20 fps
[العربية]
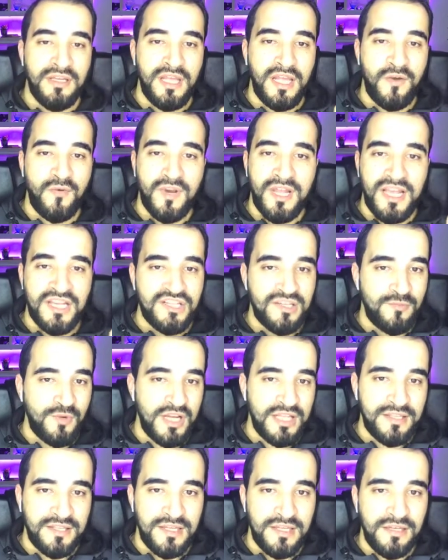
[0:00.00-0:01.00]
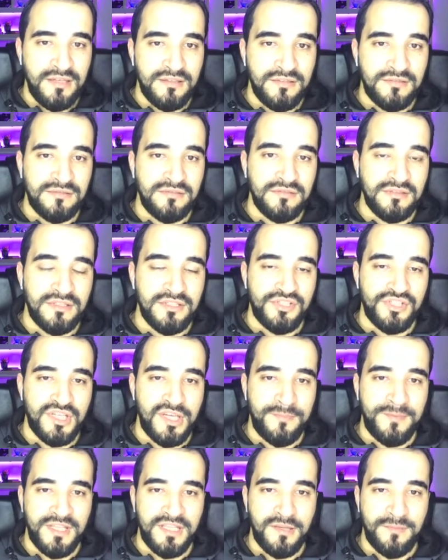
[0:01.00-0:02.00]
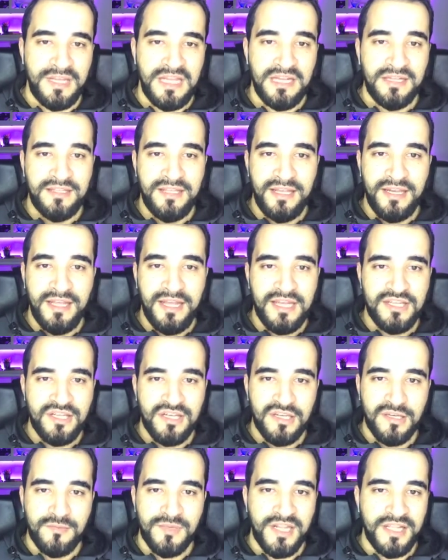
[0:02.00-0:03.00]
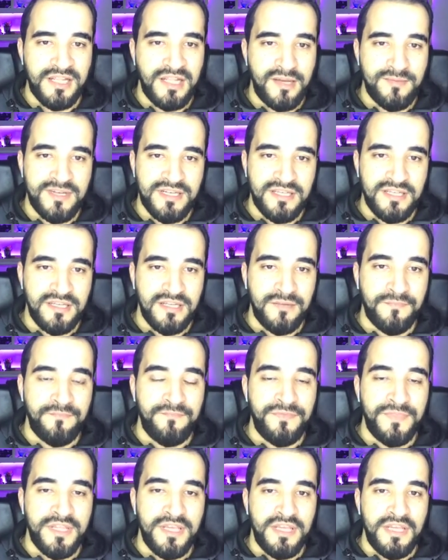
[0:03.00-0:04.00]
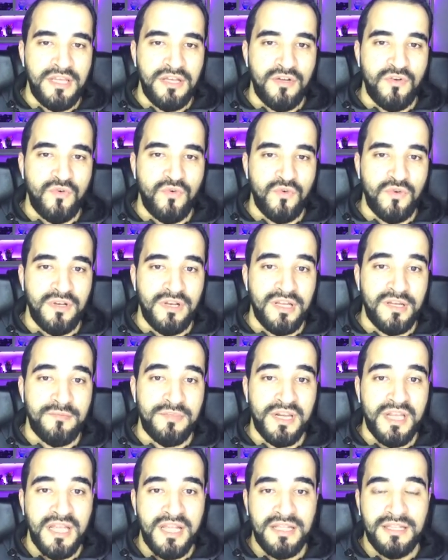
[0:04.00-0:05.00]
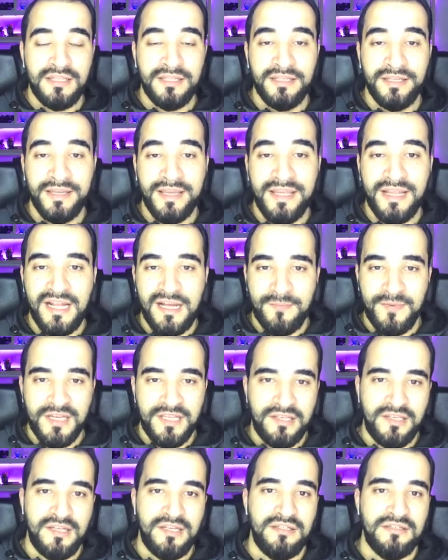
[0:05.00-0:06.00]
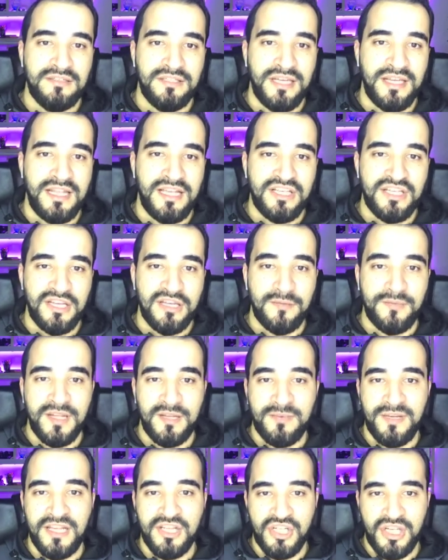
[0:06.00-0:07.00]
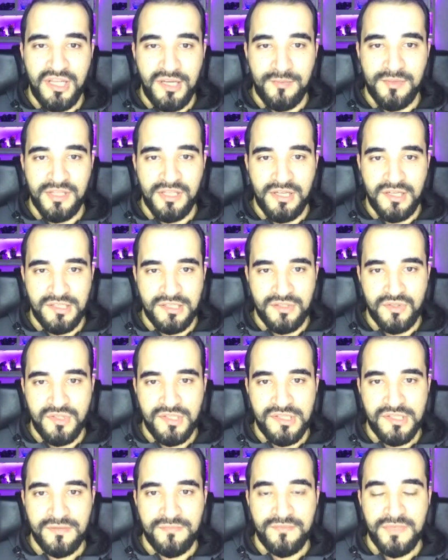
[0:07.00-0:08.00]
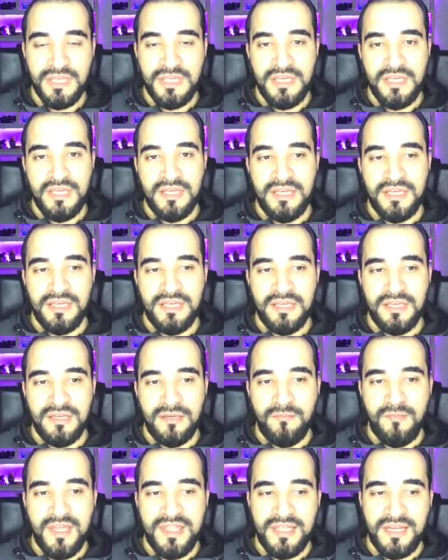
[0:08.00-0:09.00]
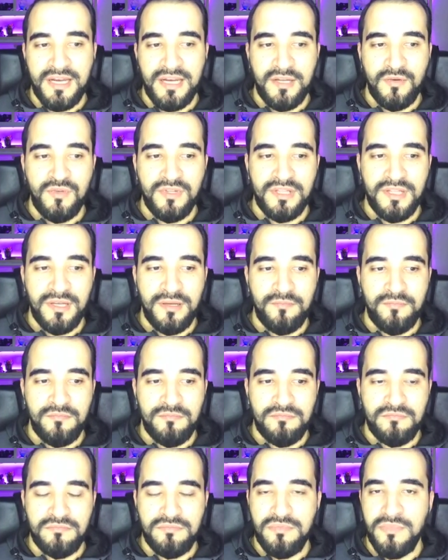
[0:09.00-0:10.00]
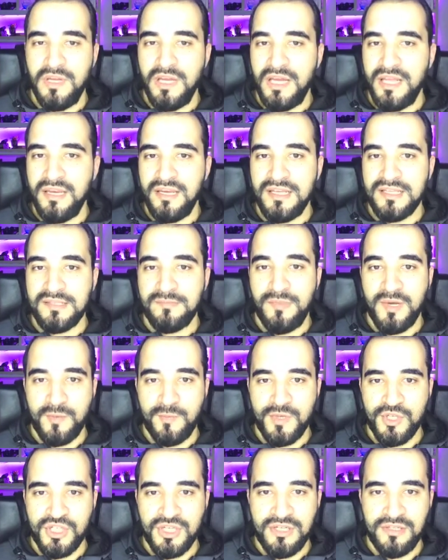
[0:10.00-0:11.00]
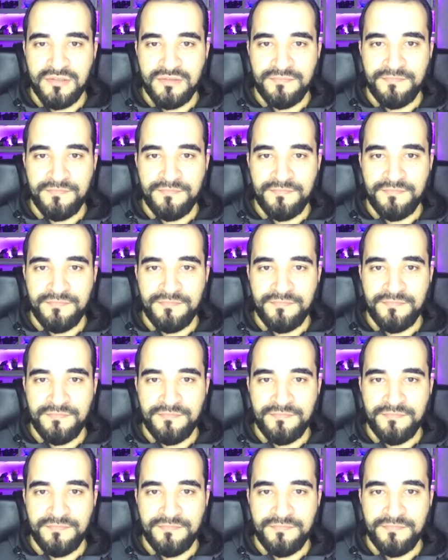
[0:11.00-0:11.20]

اول حاجه المعدل الجامعي تبعك تاني حاجه الخبرات العمليه والخبرات الغير عمليه يعني حاجه خبرات مالهاش علاقه بالتخصص آه، مثلا لو انت خلصت برمجه